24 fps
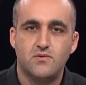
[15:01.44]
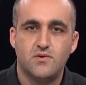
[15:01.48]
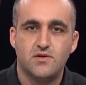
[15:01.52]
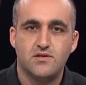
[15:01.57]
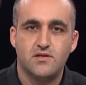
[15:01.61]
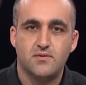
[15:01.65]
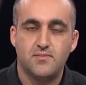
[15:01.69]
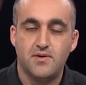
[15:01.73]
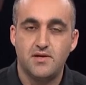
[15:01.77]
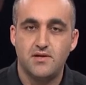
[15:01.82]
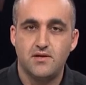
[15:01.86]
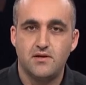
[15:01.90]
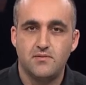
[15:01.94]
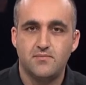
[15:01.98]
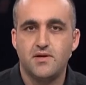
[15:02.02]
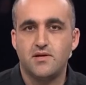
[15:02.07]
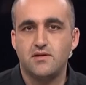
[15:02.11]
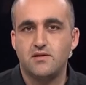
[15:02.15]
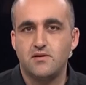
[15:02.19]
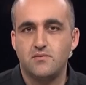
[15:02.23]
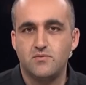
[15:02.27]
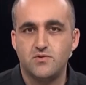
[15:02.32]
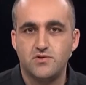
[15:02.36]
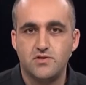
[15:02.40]
وتبين
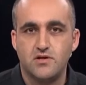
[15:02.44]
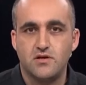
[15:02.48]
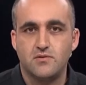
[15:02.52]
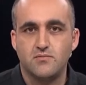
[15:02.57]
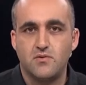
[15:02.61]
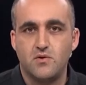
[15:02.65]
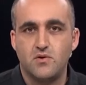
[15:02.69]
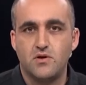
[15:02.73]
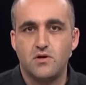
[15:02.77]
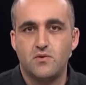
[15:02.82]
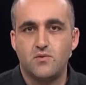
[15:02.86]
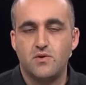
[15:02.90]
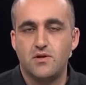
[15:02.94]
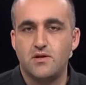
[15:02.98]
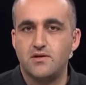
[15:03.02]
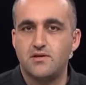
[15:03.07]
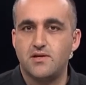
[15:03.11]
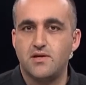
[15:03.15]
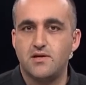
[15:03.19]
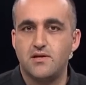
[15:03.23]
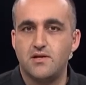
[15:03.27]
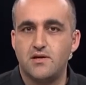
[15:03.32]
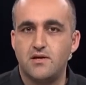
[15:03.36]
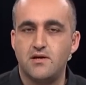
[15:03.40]
بان مدير موقع والله
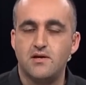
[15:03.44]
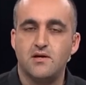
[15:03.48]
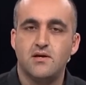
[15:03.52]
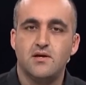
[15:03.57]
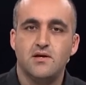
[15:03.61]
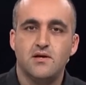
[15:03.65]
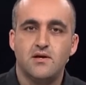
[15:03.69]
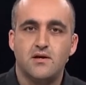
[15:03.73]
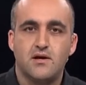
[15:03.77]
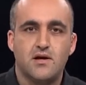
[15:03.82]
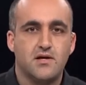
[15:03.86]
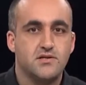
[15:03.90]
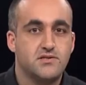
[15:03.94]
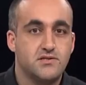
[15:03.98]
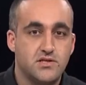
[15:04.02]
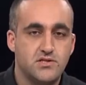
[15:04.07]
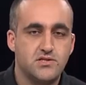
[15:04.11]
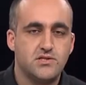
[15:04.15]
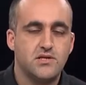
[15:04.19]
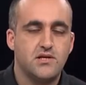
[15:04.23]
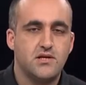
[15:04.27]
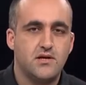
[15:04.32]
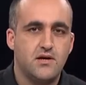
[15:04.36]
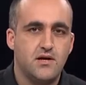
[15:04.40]
كان قد
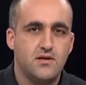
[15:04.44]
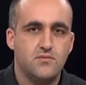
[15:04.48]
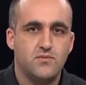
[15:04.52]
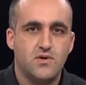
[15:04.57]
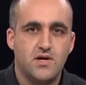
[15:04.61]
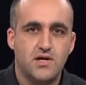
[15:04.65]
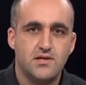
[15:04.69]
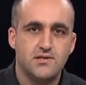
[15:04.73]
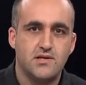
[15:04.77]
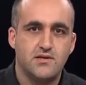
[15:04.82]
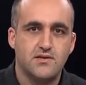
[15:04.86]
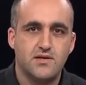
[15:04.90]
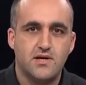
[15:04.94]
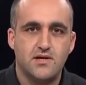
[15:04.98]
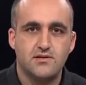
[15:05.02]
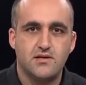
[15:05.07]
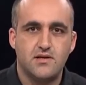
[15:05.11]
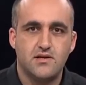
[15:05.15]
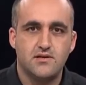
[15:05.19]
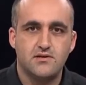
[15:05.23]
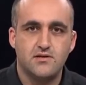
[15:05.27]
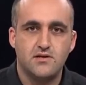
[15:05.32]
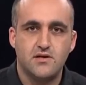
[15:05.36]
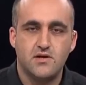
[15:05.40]
سجل المحادثات
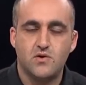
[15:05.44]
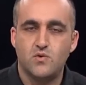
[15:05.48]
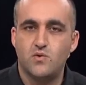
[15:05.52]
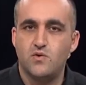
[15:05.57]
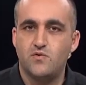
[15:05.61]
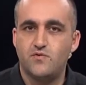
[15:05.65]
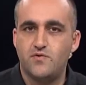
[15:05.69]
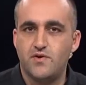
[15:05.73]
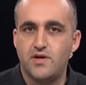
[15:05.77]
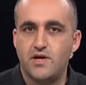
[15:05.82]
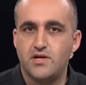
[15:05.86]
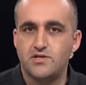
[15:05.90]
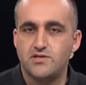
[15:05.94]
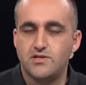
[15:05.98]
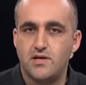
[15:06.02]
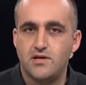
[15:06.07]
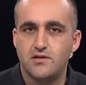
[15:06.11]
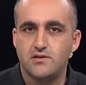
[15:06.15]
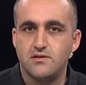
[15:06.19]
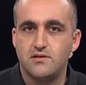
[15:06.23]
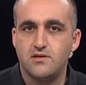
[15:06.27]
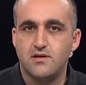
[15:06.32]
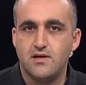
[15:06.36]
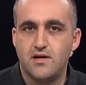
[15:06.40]
التي يقول فيها
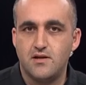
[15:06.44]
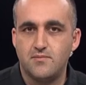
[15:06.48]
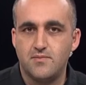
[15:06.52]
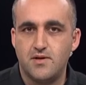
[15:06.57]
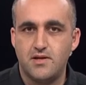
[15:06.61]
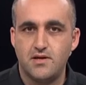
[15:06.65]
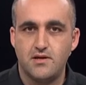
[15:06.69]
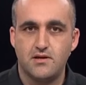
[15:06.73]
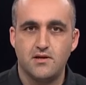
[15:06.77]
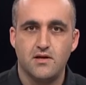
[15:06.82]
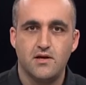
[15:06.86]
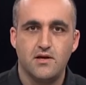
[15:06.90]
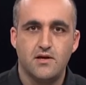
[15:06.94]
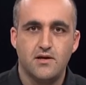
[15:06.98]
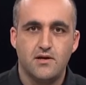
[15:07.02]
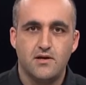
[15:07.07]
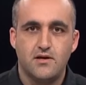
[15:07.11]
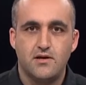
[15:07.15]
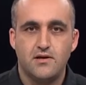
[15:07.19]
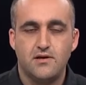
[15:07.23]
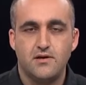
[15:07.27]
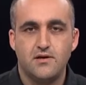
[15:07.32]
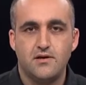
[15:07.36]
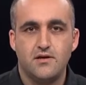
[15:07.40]
شاهد الملك
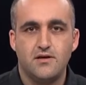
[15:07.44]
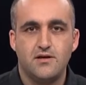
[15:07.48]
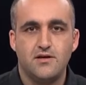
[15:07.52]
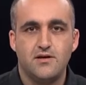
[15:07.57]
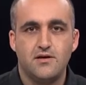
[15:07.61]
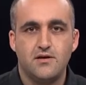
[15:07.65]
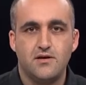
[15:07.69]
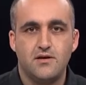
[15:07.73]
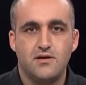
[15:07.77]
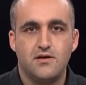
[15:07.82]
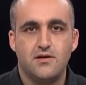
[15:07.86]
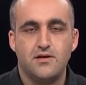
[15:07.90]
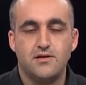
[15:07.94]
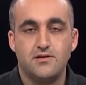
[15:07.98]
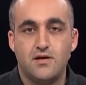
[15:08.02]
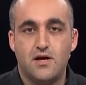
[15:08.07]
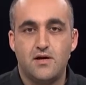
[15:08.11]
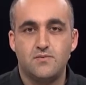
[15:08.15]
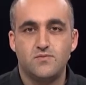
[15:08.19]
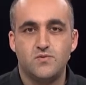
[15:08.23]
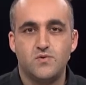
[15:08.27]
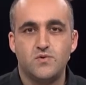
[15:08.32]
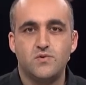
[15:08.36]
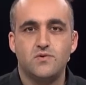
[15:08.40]
آه،
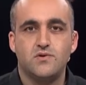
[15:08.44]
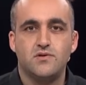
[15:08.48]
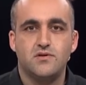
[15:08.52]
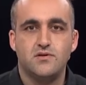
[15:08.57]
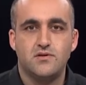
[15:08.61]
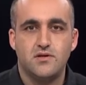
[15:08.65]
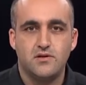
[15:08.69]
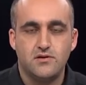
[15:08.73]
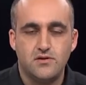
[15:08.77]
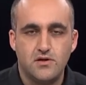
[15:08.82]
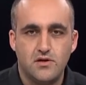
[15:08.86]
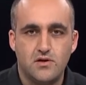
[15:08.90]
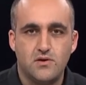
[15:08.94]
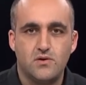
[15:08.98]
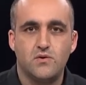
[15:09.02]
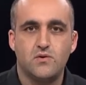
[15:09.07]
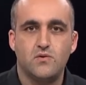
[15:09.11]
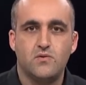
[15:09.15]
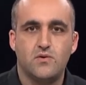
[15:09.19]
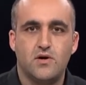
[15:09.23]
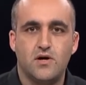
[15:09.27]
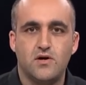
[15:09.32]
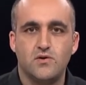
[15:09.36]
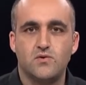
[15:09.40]
ادعموا
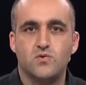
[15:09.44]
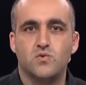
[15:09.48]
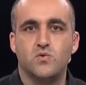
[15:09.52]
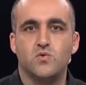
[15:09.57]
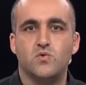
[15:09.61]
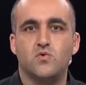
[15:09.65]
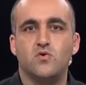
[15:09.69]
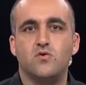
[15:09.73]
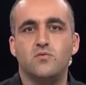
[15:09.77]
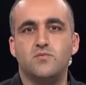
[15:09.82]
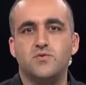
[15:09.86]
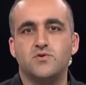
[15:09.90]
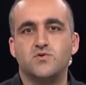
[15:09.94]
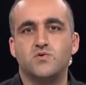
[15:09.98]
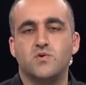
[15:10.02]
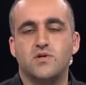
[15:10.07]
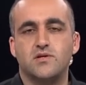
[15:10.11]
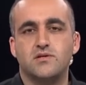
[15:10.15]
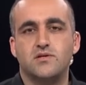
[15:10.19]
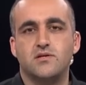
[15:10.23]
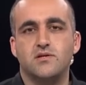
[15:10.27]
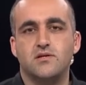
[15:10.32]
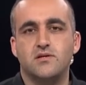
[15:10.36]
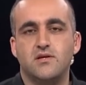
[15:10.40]
نتنياهو وغطوه
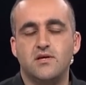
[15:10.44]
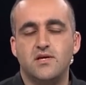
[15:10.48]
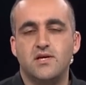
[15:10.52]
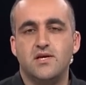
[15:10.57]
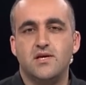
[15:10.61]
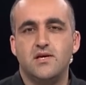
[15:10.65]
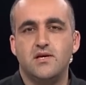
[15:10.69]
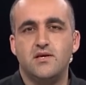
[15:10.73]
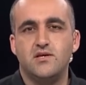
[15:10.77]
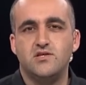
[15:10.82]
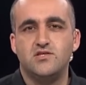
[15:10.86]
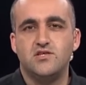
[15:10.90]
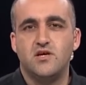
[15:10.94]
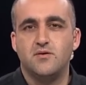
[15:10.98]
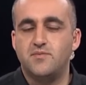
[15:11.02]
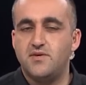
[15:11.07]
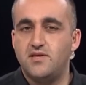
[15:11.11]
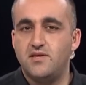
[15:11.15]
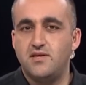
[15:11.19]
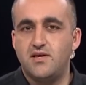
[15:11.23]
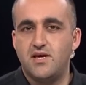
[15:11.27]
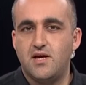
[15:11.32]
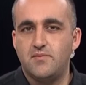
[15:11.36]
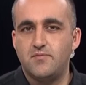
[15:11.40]
بصوره
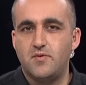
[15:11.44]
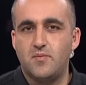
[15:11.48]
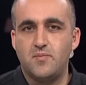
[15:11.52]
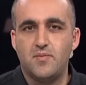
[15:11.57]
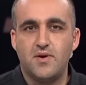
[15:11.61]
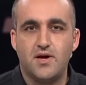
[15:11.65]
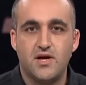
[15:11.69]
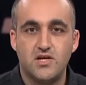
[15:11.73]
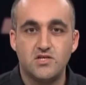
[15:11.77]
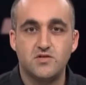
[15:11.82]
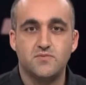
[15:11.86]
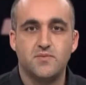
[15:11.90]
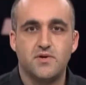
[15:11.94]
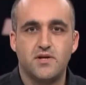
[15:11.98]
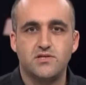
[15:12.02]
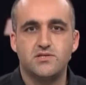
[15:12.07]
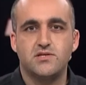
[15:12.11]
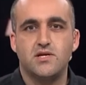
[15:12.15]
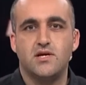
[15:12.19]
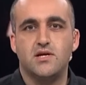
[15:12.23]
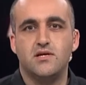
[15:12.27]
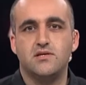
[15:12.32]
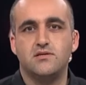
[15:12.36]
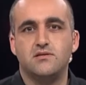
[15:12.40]
ايجابيه مما اجبر
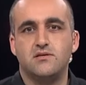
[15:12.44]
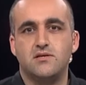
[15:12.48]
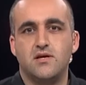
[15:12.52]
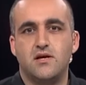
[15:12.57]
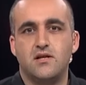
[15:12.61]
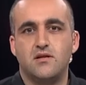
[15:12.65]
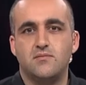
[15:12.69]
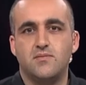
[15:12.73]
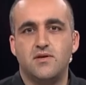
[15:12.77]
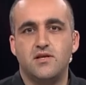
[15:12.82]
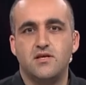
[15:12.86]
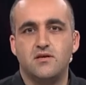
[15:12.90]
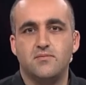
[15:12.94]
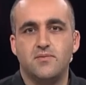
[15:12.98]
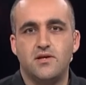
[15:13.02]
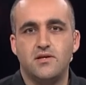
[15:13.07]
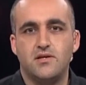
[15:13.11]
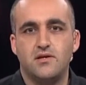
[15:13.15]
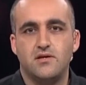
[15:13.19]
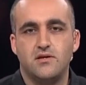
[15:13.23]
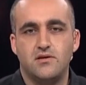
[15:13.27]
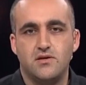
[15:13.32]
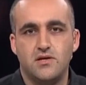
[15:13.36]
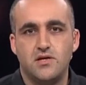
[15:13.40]
شاهد الملك
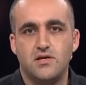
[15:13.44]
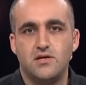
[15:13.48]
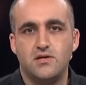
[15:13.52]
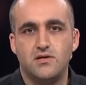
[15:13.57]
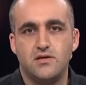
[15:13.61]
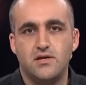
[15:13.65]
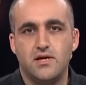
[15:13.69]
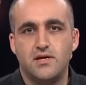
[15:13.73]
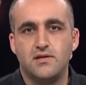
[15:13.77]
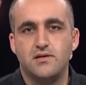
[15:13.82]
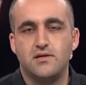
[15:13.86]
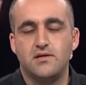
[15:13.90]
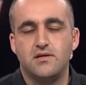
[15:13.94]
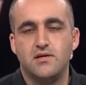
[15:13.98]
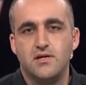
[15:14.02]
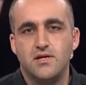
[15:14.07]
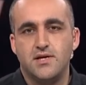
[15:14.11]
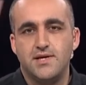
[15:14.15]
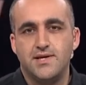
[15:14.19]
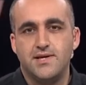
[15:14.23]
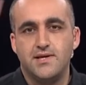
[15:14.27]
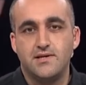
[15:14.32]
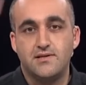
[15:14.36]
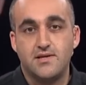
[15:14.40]
بان يعني
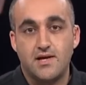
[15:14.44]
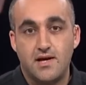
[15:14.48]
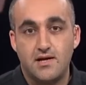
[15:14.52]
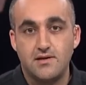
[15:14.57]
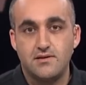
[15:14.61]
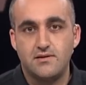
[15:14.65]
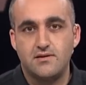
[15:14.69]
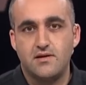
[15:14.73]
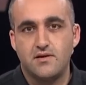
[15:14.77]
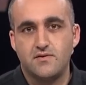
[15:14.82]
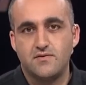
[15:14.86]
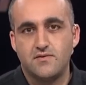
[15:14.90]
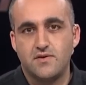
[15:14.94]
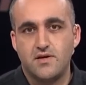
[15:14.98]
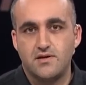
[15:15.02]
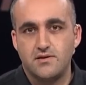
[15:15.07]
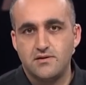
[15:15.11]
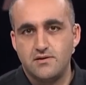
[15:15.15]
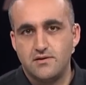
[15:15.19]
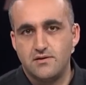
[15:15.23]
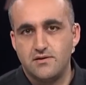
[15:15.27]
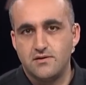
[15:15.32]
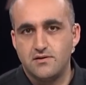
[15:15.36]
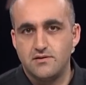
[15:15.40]
يتحدث
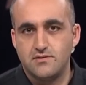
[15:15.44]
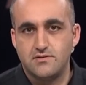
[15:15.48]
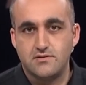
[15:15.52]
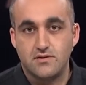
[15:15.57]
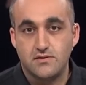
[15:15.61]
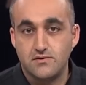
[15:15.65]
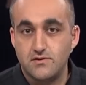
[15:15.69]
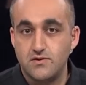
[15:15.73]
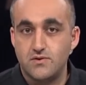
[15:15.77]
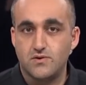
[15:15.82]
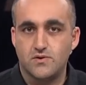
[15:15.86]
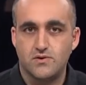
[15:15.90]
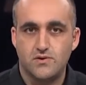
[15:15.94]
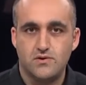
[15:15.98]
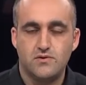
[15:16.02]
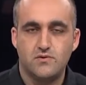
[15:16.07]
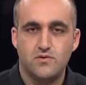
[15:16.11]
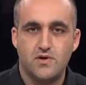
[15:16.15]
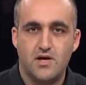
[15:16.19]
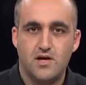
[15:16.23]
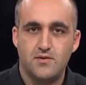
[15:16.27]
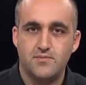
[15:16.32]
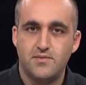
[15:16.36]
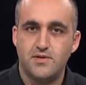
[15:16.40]
عن صديقه
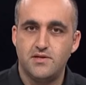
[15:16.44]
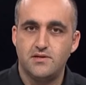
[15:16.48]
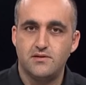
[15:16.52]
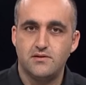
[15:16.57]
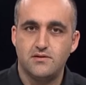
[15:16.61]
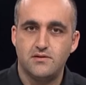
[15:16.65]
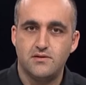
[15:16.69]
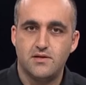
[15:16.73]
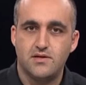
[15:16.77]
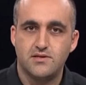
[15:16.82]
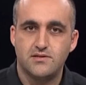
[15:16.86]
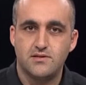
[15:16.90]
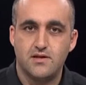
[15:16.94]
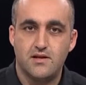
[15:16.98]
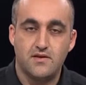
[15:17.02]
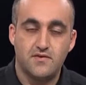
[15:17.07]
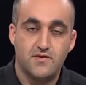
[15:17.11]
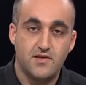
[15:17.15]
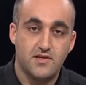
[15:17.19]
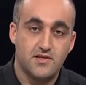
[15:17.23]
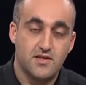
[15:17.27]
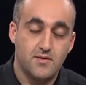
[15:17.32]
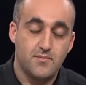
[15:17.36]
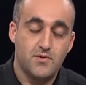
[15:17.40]
وامين
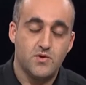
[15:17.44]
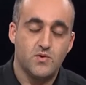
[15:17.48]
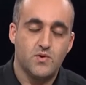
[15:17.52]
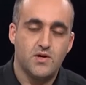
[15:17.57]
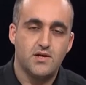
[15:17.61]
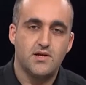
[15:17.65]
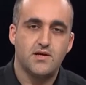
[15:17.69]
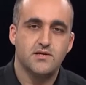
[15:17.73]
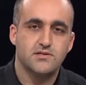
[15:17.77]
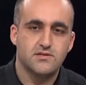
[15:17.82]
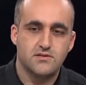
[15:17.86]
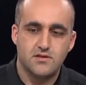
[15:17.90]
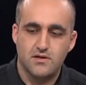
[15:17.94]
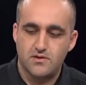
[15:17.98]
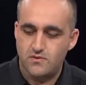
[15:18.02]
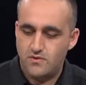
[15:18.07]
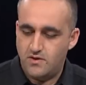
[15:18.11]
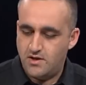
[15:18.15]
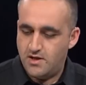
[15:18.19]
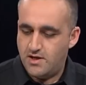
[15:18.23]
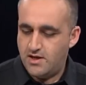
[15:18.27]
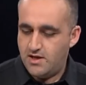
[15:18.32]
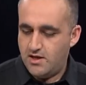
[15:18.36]
الذي ائتمنوا على اسراره